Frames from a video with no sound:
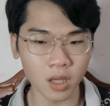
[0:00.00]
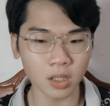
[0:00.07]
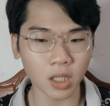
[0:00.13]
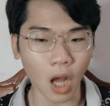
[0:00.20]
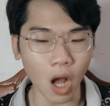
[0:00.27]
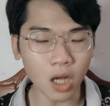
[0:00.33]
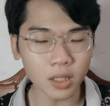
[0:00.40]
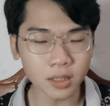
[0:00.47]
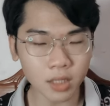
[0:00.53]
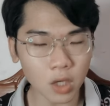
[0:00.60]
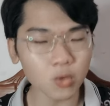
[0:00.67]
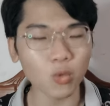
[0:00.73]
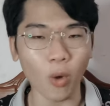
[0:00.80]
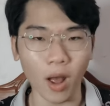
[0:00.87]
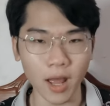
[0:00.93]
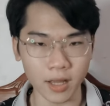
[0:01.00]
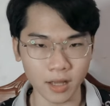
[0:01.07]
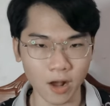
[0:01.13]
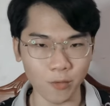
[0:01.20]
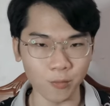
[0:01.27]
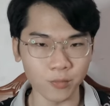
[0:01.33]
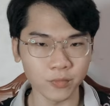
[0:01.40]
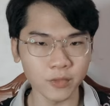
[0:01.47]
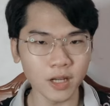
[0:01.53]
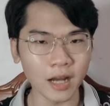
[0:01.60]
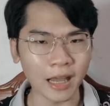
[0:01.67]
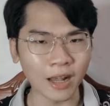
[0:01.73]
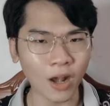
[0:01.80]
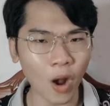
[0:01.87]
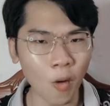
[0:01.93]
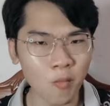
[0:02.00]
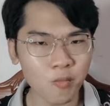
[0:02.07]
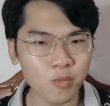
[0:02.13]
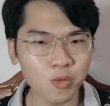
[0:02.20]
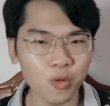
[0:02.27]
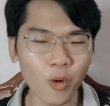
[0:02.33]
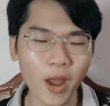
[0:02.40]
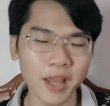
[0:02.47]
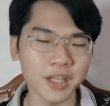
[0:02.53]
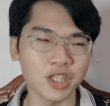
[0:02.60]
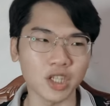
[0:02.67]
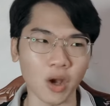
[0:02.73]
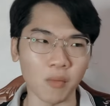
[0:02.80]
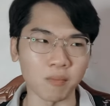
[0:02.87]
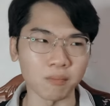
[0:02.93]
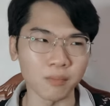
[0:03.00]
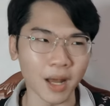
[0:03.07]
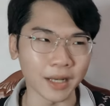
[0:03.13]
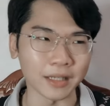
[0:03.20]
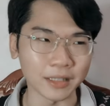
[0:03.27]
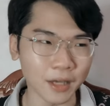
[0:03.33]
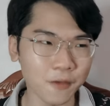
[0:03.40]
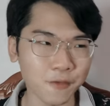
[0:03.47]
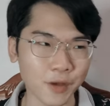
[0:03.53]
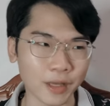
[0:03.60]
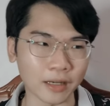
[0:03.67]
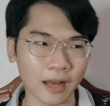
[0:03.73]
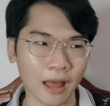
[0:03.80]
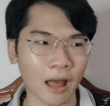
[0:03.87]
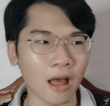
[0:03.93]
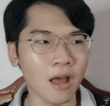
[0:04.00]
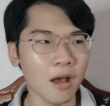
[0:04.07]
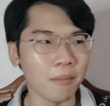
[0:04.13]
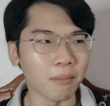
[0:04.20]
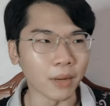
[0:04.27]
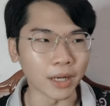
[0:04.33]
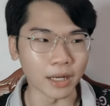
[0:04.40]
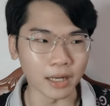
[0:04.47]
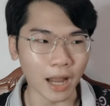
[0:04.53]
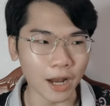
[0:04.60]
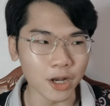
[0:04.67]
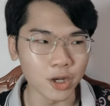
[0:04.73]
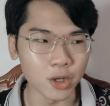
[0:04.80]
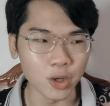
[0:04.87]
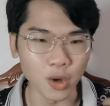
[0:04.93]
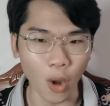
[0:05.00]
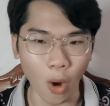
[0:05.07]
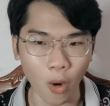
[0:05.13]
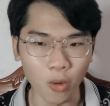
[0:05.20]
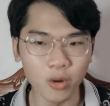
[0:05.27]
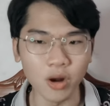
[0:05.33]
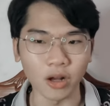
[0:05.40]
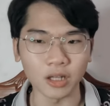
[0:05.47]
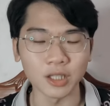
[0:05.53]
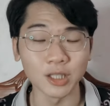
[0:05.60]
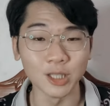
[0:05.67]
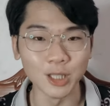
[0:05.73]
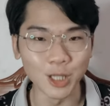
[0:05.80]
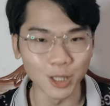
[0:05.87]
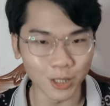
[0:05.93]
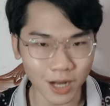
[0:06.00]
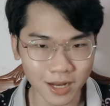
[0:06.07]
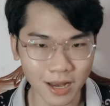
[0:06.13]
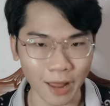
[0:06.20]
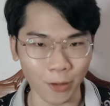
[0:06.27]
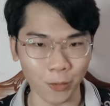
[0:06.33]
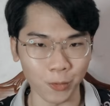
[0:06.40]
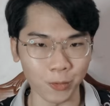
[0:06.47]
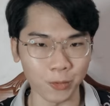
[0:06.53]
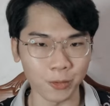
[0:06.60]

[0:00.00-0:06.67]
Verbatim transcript: có kết quả hay không, nó lại không quan trọng bằng cái việc là mình đã nỗ lực như thế nào.